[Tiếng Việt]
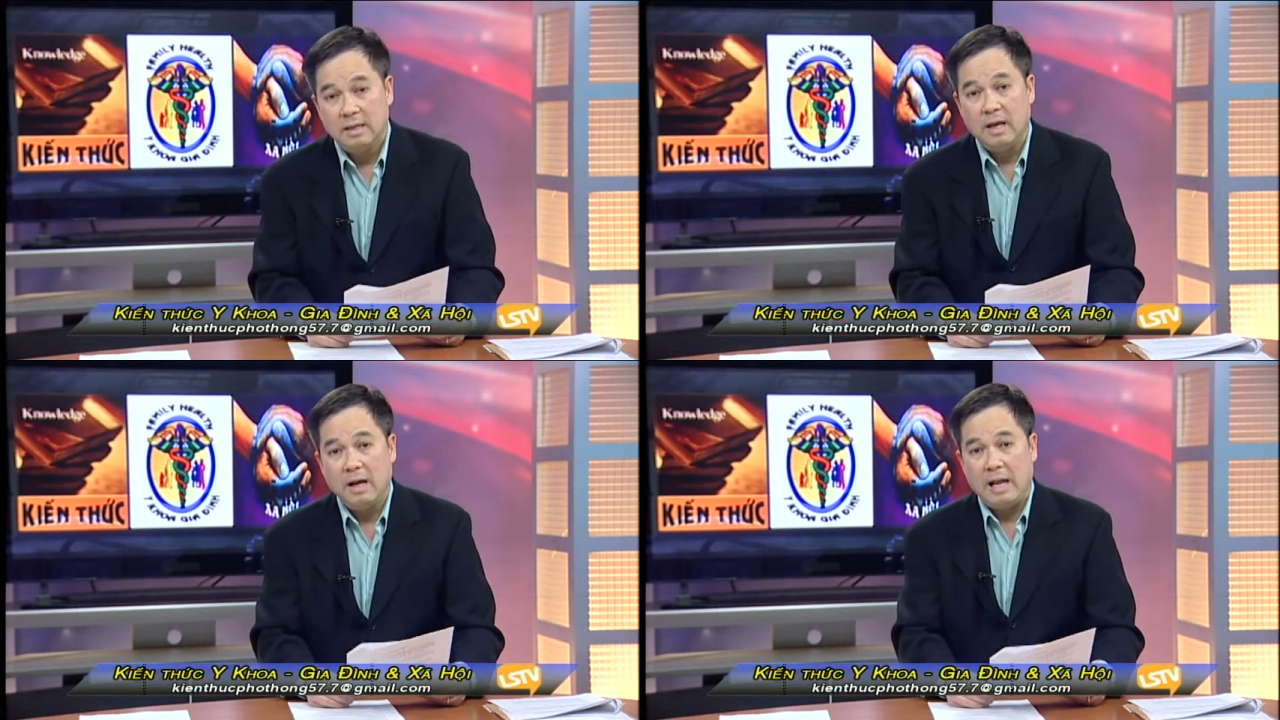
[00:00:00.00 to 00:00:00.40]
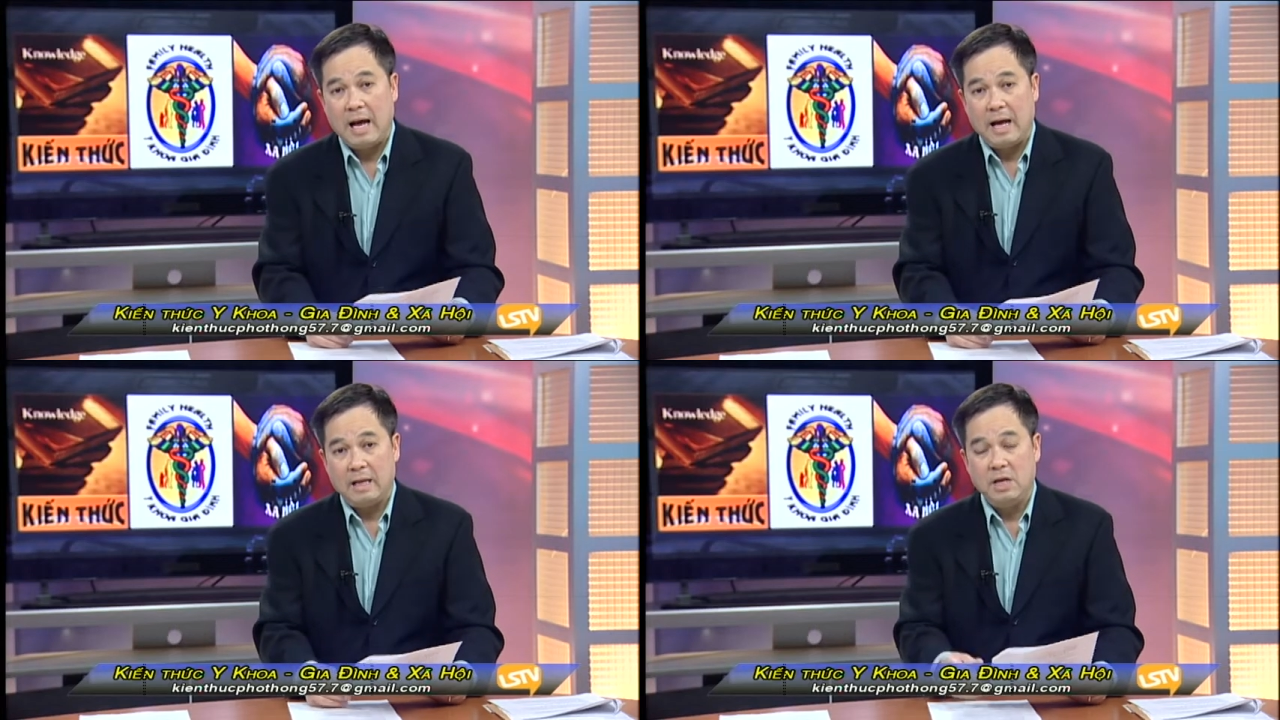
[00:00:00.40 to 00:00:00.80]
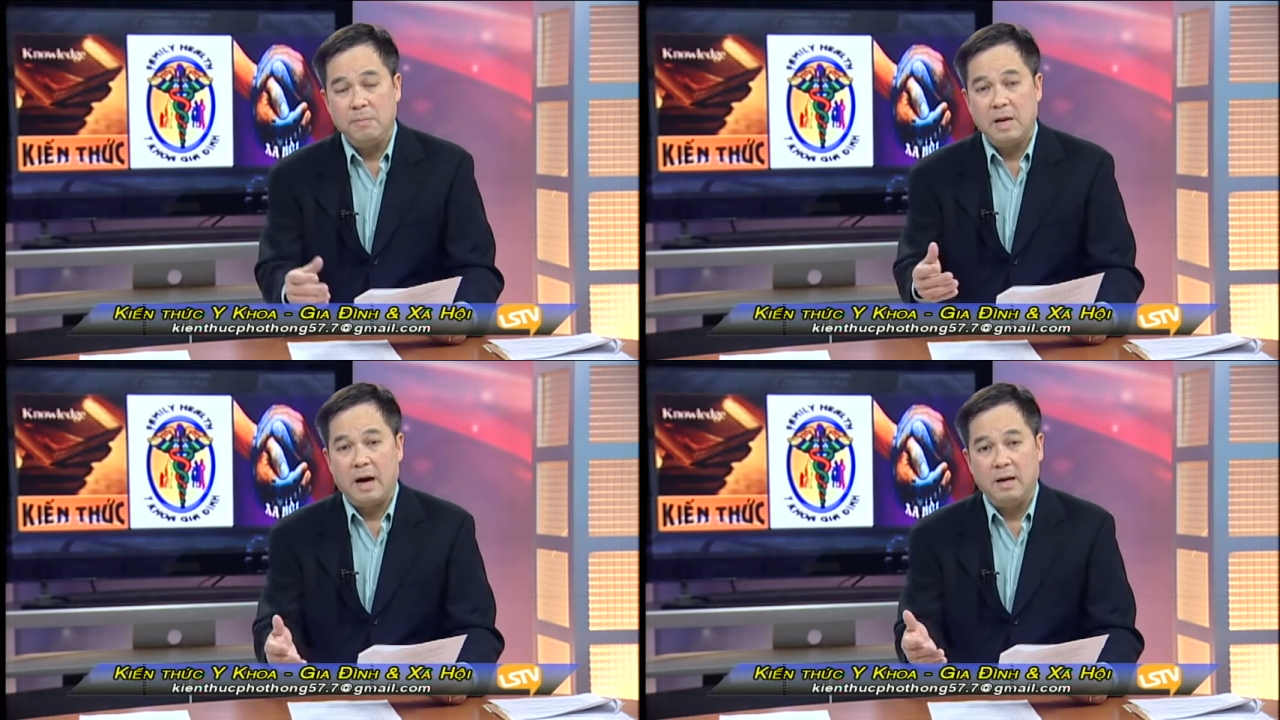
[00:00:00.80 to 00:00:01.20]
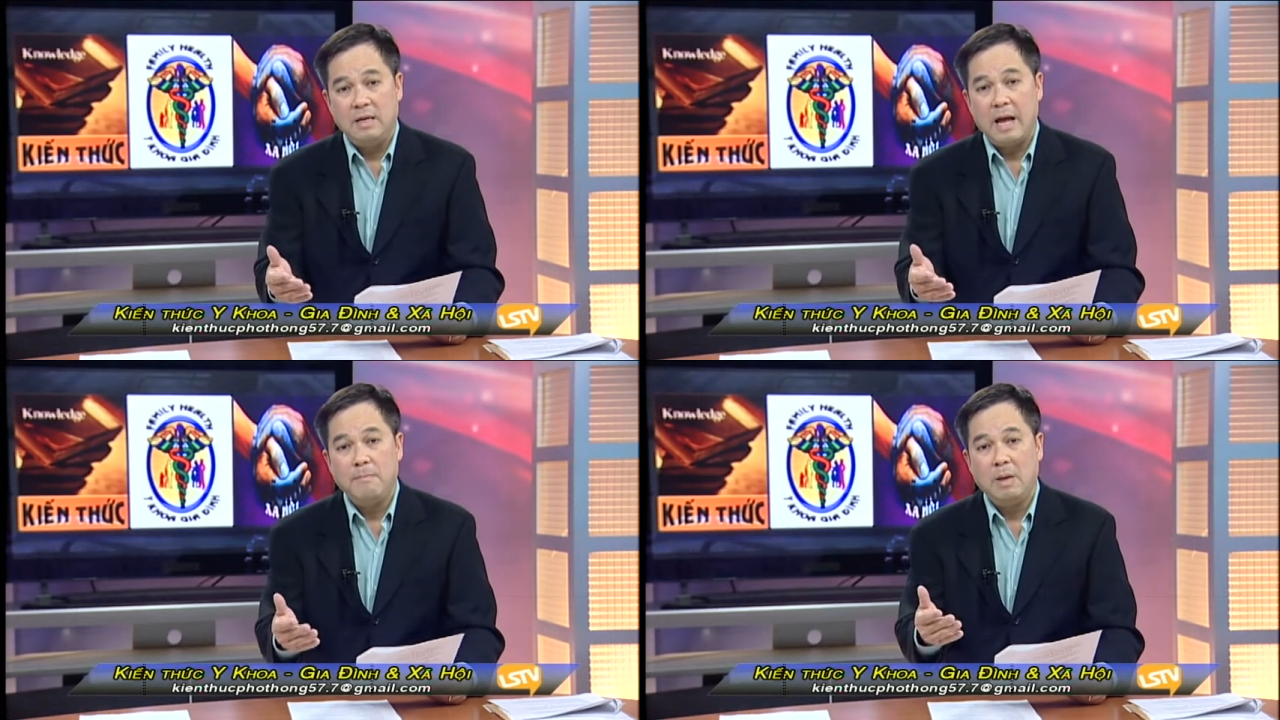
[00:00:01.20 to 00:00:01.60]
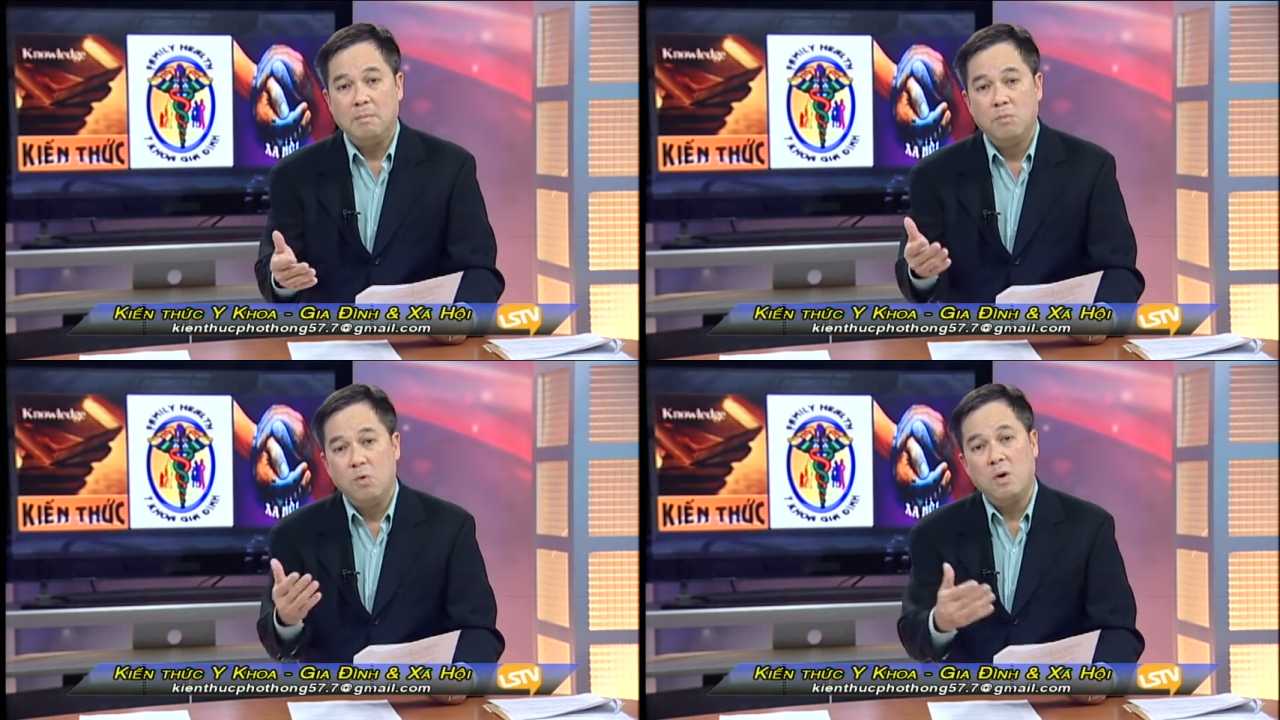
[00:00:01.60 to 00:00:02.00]
tức là giúp đỡ để
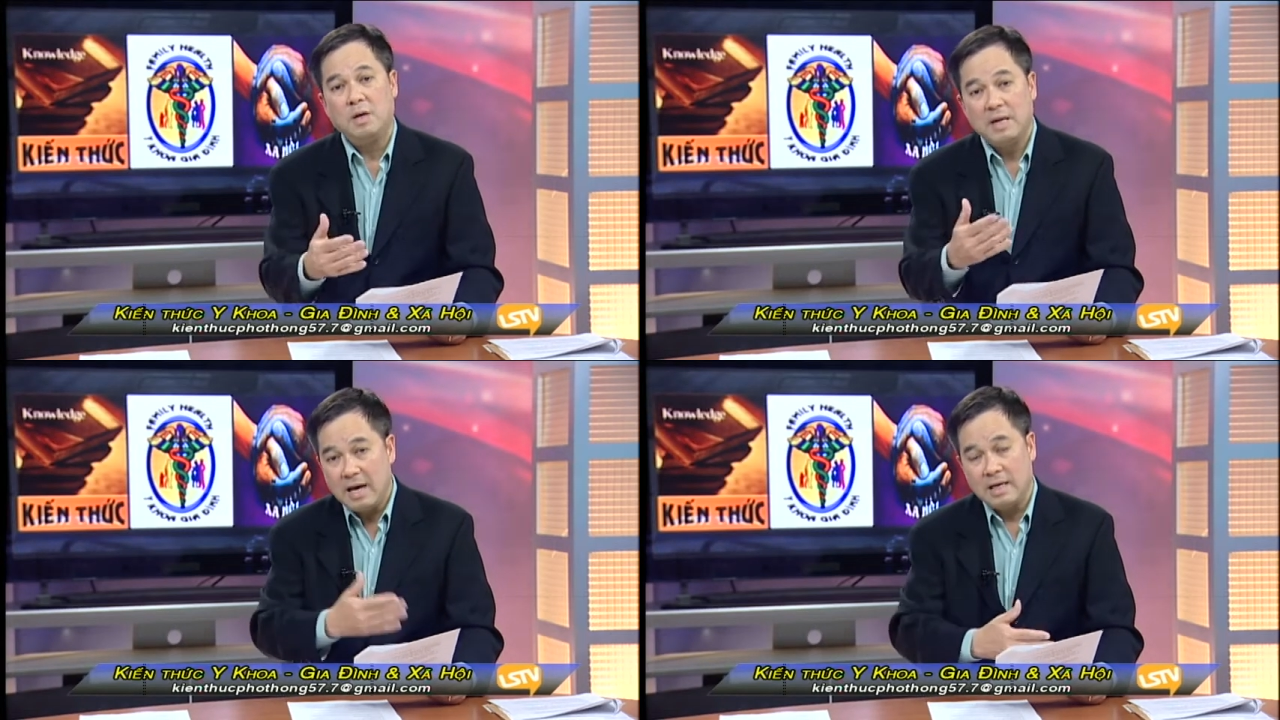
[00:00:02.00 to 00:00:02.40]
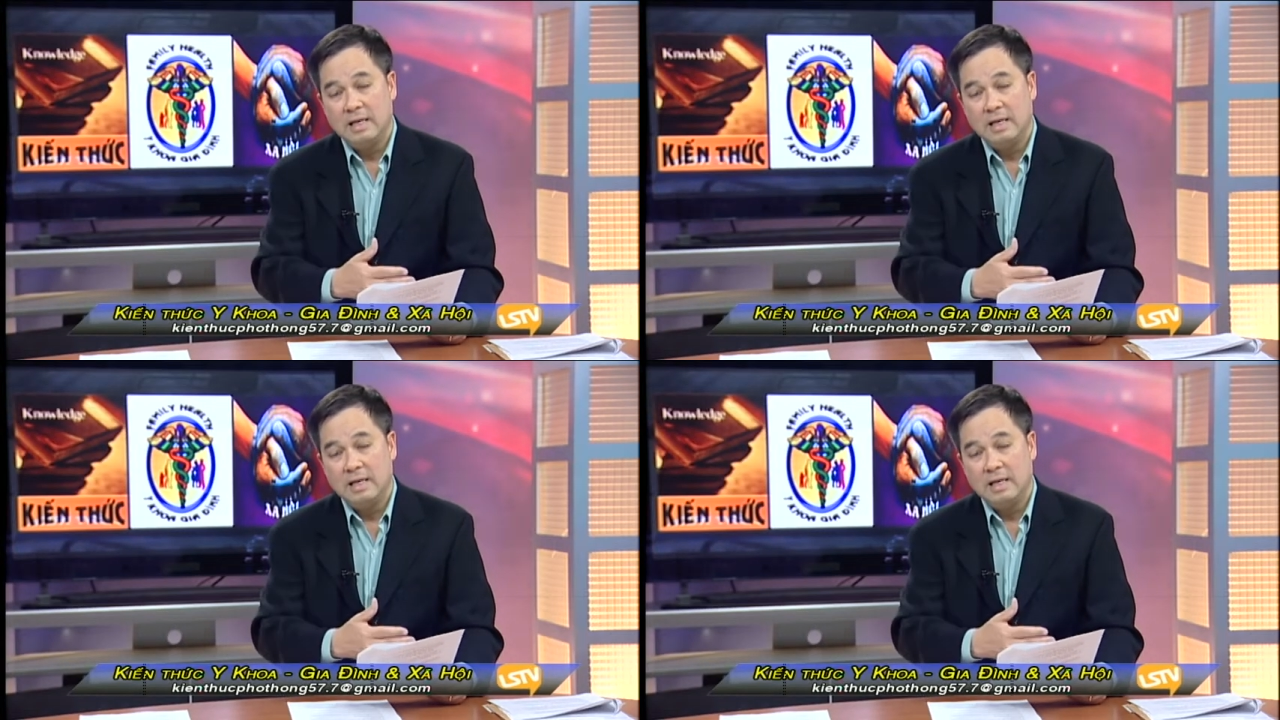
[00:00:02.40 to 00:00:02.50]
mình mua đất